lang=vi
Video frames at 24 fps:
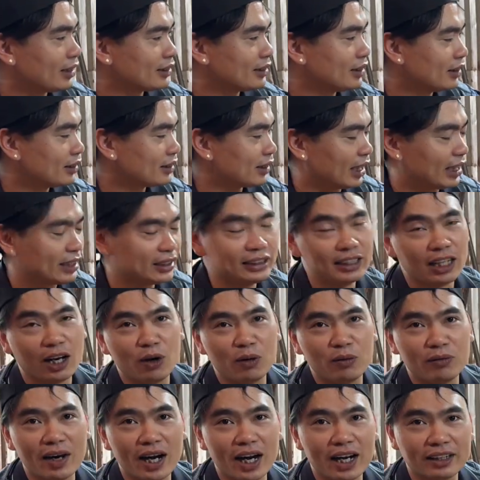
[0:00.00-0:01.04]
chia sẻ
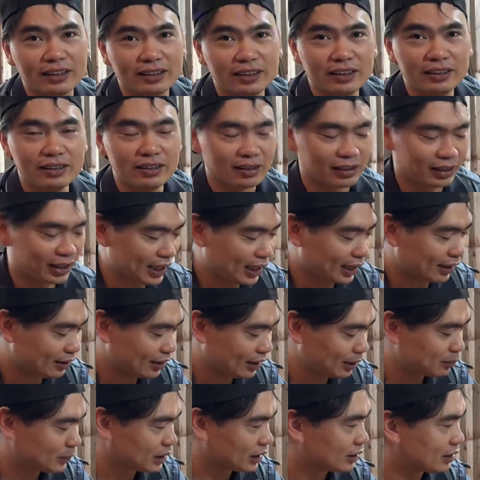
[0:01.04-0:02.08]
nhiều về những đường nét
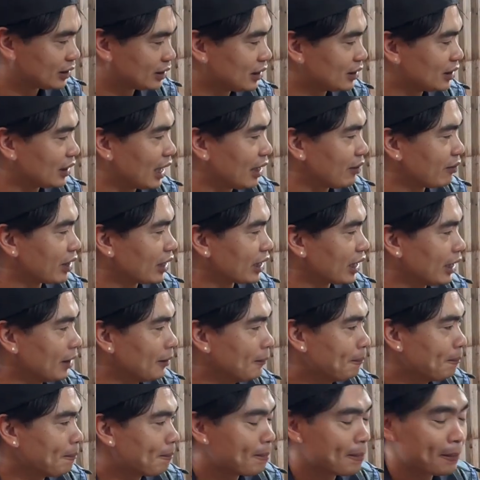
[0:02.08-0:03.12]
em chỉ chia sẻ về cái
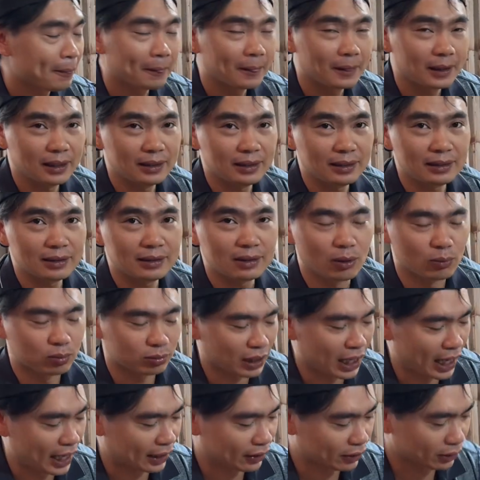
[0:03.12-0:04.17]
cái, cái tổng
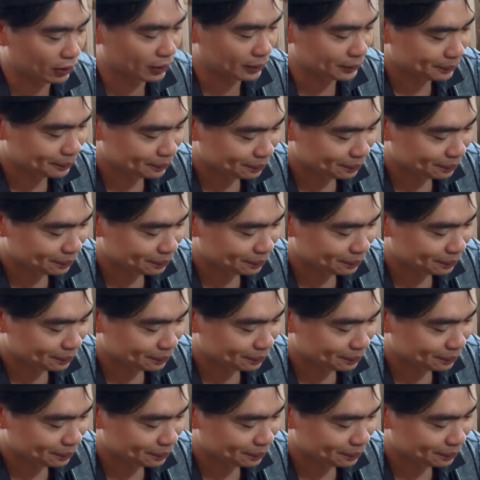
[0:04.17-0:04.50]
thể thôi